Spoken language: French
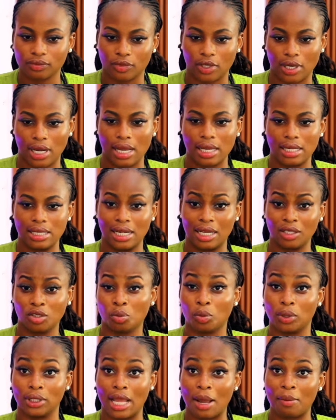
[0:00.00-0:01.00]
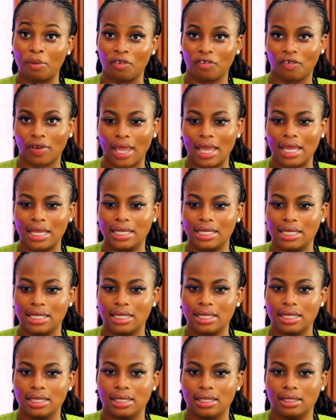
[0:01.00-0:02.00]
Voilà. Il a demandé à mon frère
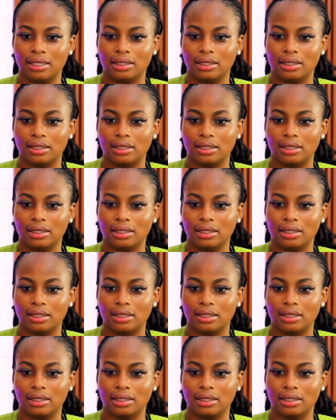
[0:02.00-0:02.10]
qu'il,